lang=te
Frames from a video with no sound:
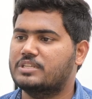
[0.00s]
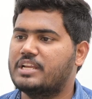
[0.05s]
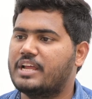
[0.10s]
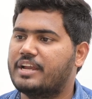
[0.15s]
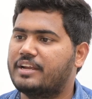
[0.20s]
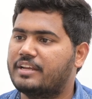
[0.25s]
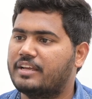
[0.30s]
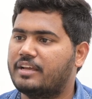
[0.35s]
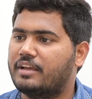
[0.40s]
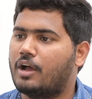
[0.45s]

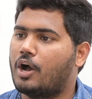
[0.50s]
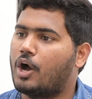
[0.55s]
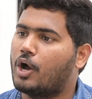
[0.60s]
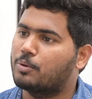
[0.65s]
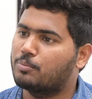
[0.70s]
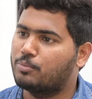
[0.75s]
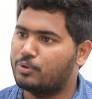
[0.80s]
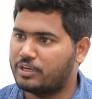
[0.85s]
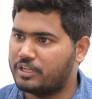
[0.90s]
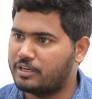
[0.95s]
మోస్ట్లీ అంటే
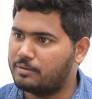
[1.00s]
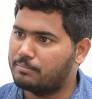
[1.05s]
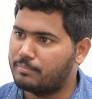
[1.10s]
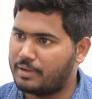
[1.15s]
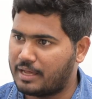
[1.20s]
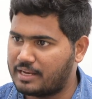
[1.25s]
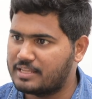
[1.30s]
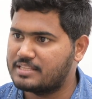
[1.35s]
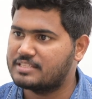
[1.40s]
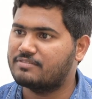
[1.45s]
హార్మోన్
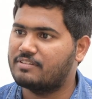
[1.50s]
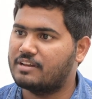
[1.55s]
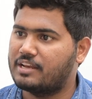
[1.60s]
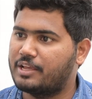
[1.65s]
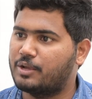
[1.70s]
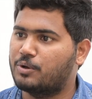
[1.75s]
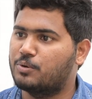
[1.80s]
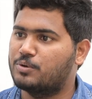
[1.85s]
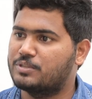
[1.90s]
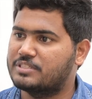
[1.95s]
ఇంబ్యాలెన్స్
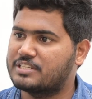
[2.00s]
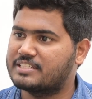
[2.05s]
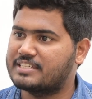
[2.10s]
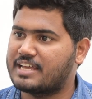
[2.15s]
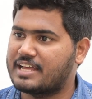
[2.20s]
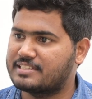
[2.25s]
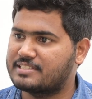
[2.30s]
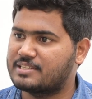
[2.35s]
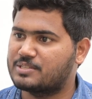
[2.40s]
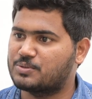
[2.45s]
వల్ల ఎక్కువ వచ్చే
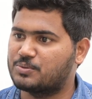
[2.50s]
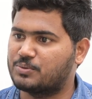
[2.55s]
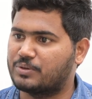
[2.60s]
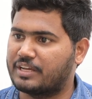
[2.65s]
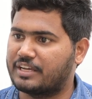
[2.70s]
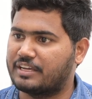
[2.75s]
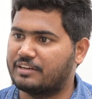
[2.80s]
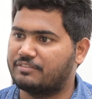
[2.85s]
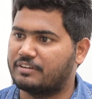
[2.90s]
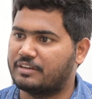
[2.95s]
ఛాన్సెస్
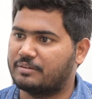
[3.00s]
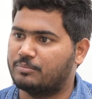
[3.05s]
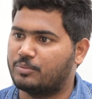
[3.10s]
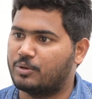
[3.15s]
ఉంటాయా